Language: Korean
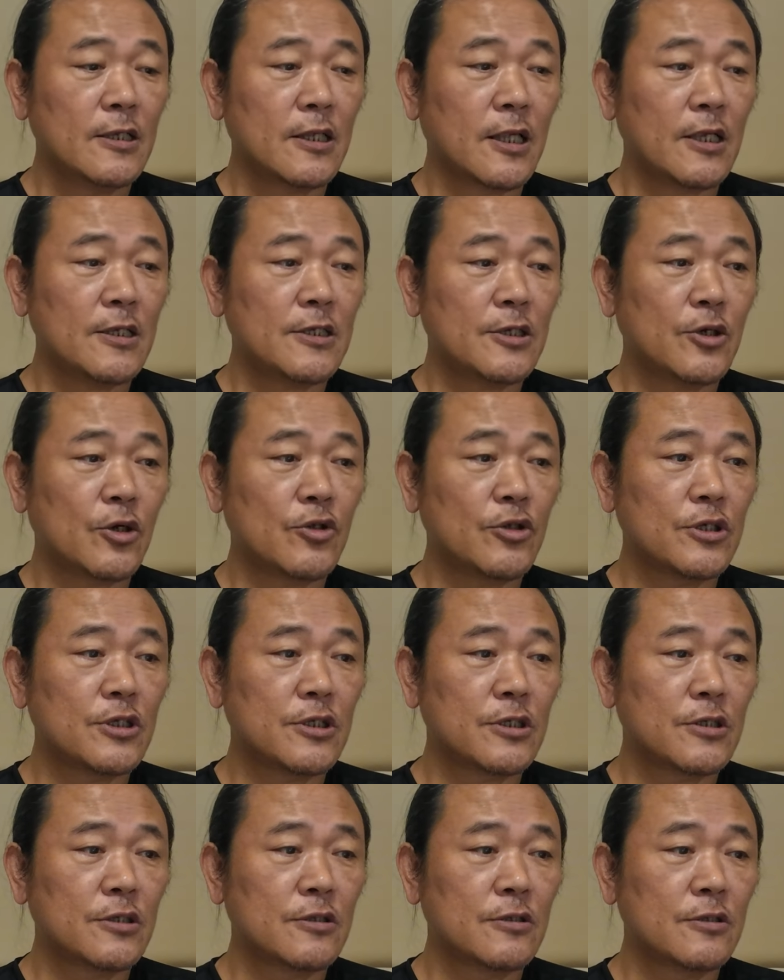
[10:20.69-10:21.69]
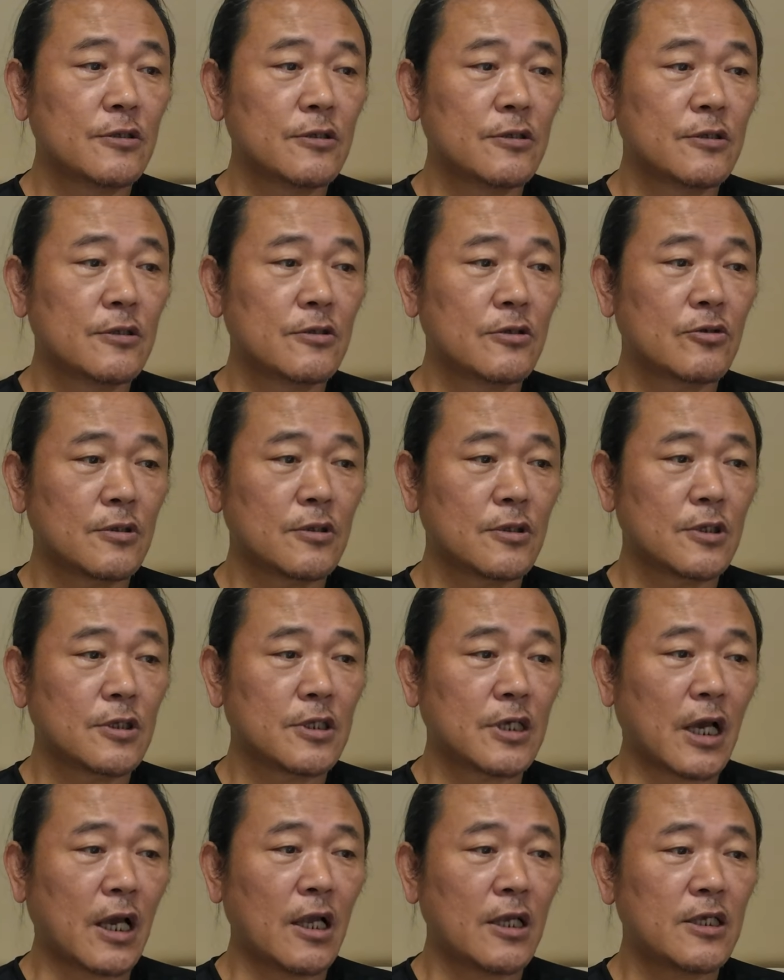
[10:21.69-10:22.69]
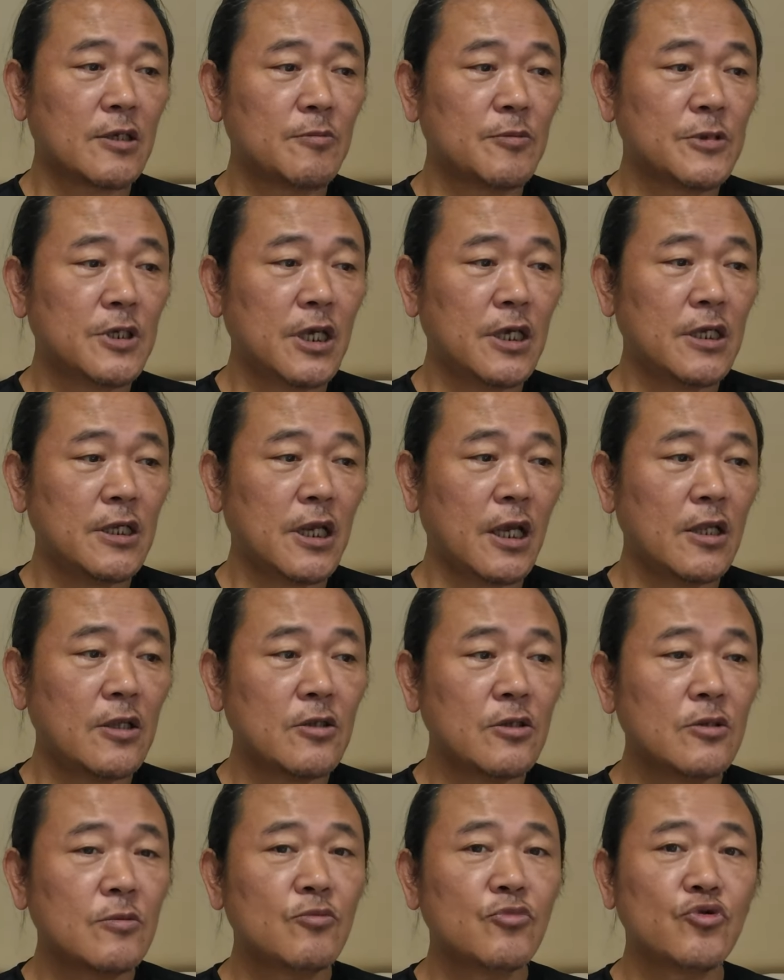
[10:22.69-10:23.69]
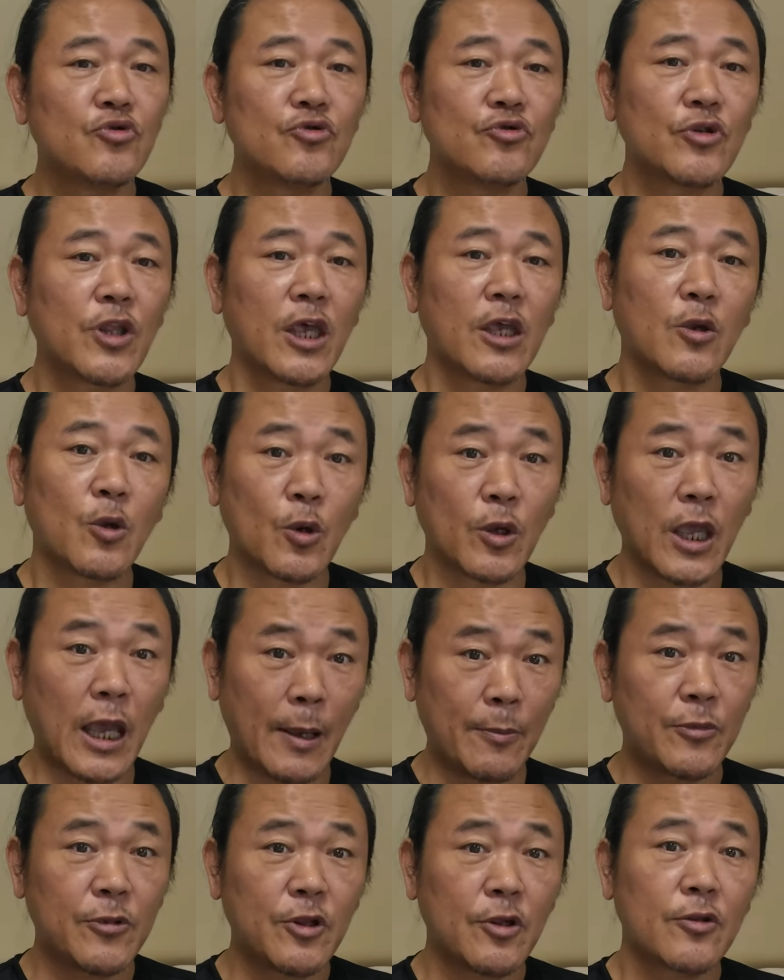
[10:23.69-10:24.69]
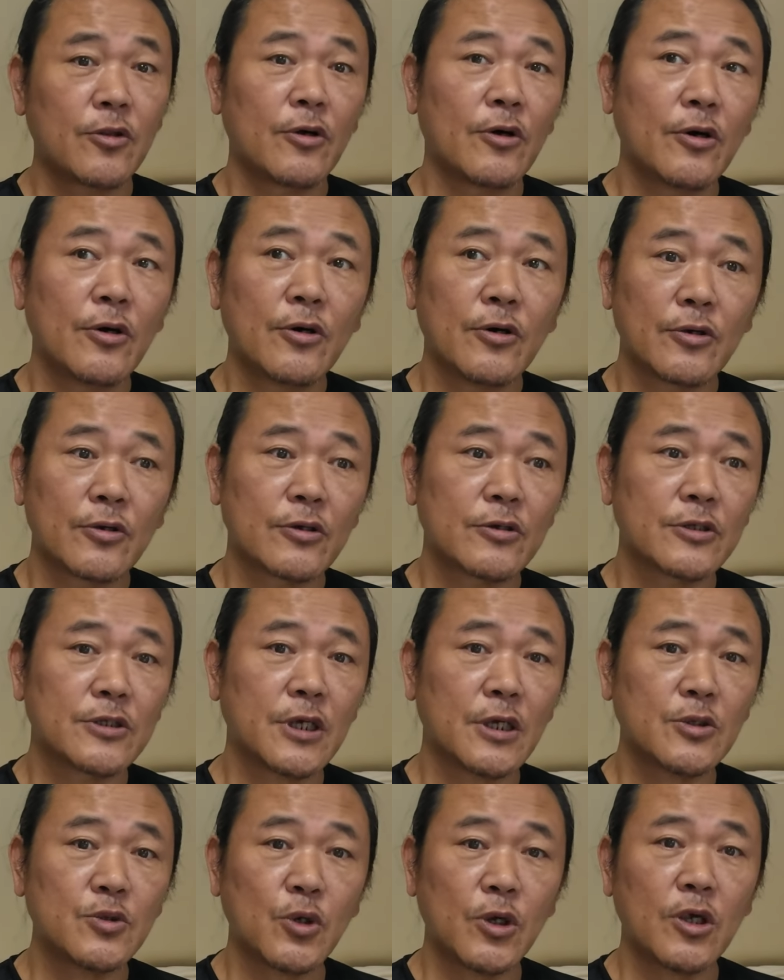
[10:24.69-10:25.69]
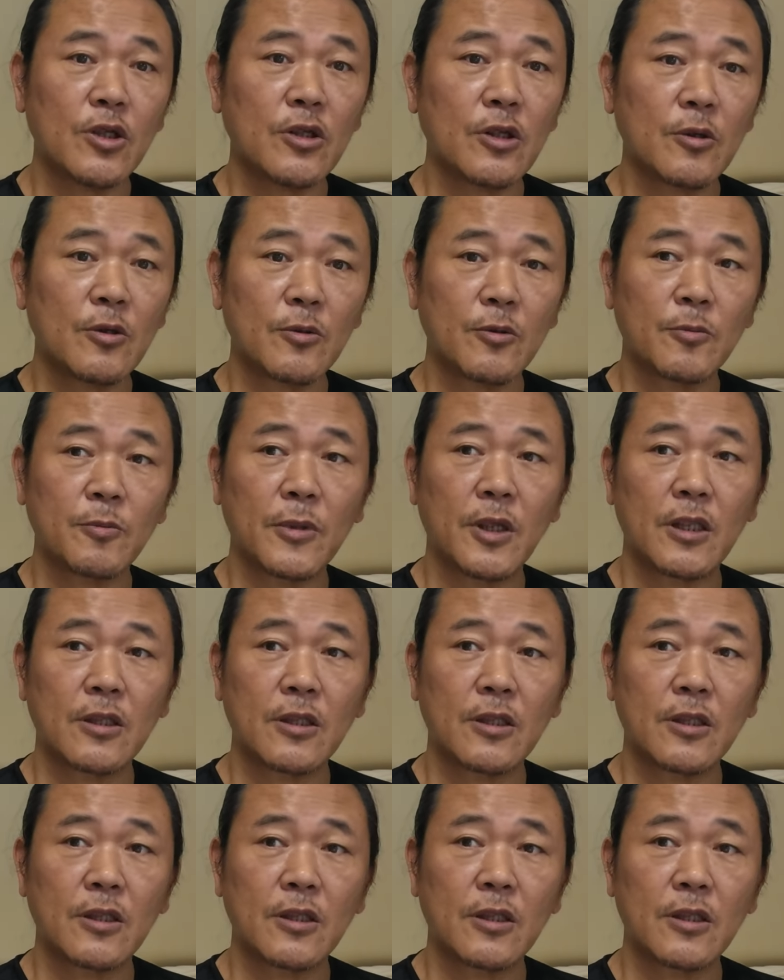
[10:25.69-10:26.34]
사실 저는 음, 이 작가 김재희라는 분의 여기 앞서서 그 책 속에서